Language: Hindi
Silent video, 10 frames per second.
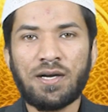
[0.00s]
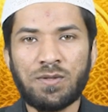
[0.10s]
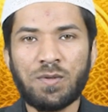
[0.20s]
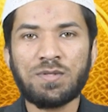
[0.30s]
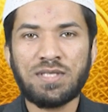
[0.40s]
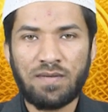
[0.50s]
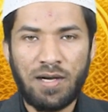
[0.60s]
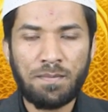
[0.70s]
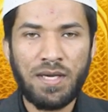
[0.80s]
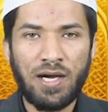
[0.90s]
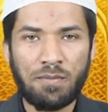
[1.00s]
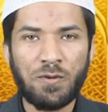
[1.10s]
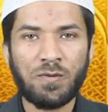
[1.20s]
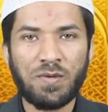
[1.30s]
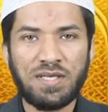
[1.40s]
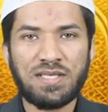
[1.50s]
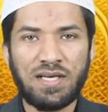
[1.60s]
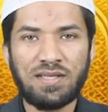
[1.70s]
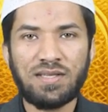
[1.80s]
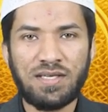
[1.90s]
का दुरुस्त जवाब भी आप लोगों के
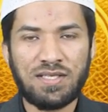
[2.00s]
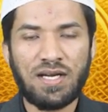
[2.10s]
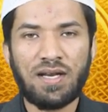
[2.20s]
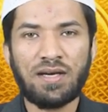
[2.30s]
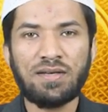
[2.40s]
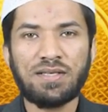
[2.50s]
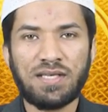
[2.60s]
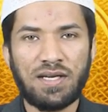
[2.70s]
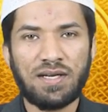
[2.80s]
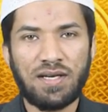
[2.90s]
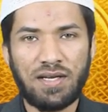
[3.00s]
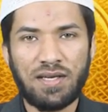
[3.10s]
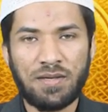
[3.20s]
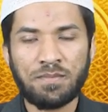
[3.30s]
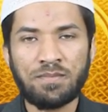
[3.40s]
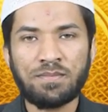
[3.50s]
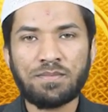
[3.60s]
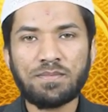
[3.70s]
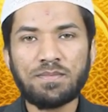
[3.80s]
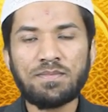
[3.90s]
साथ इन शेयर करेंगे
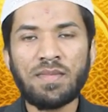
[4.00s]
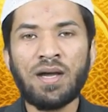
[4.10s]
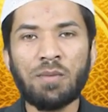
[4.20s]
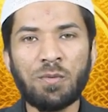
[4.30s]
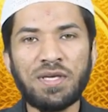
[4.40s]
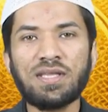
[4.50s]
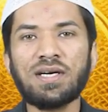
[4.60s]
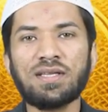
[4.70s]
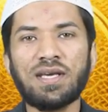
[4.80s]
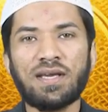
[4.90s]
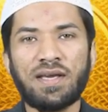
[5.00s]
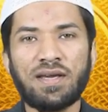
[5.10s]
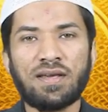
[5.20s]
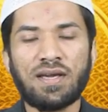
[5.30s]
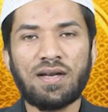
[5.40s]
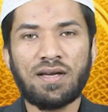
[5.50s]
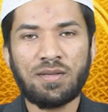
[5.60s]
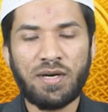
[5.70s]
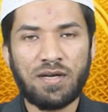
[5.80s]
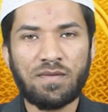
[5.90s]
हम उम्मीद करते हैं कि अल्लाह
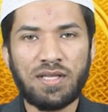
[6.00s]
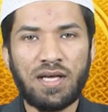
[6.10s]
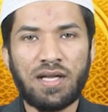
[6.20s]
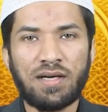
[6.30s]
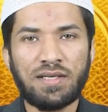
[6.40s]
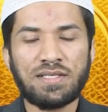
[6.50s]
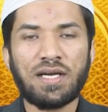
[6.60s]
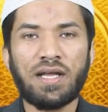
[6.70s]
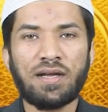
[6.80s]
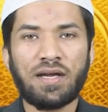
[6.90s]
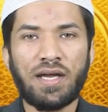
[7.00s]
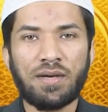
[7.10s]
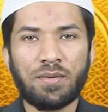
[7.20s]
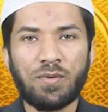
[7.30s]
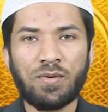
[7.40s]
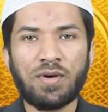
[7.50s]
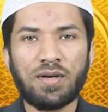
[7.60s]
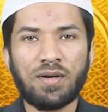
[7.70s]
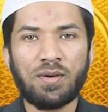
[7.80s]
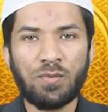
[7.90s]
तबारक व ताली इस कार खैर को
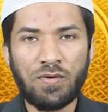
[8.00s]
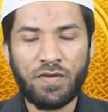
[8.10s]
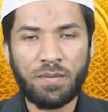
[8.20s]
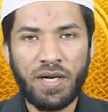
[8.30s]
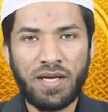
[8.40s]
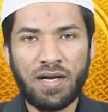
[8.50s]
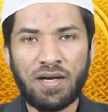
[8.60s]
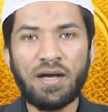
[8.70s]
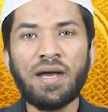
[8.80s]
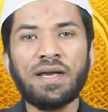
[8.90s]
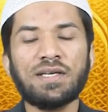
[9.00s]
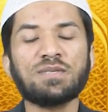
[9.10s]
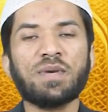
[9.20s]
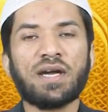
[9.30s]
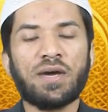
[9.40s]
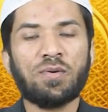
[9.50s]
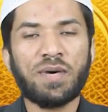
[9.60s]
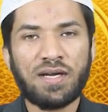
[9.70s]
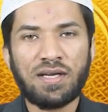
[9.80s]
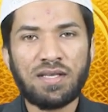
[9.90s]
कबूल फरमाएगा इसमें खैर
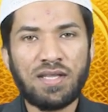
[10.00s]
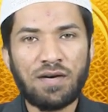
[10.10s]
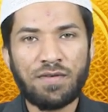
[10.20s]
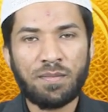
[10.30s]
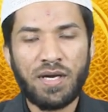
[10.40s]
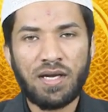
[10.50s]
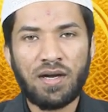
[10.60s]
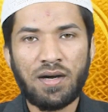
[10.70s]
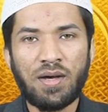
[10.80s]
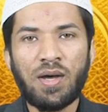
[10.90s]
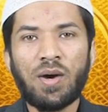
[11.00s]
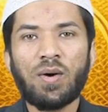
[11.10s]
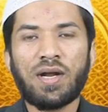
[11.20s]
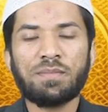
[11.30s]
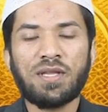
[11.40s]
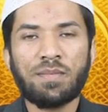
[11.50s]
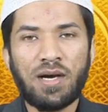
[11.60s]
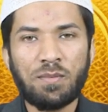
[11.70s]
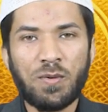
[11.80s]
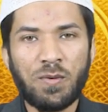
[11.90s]
बरकत अता फरमाएगा और आप
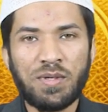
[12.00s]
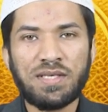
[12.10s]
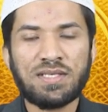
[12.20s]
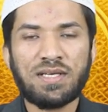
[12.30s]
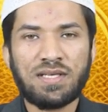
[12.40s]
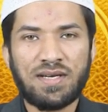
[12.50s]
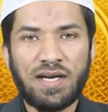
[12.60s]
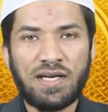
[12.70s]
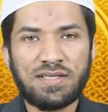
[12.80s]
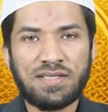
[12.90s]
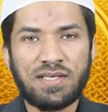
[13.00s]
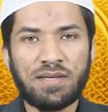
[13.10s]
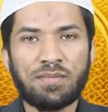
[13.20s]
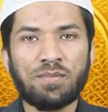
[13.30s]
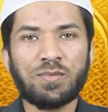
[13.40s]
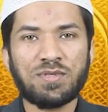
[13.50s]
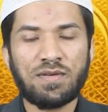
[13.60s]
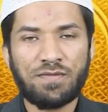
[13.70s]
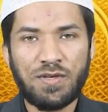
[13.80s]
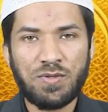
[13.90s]
तमाम लोग इस नशरियात से
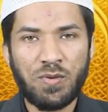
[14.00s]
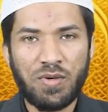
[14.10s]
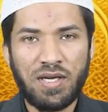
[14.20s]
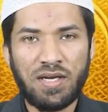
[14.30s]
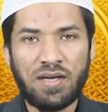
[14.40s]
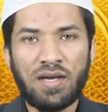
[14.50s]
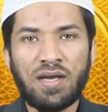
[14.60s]
मुस्तफ़ होंगे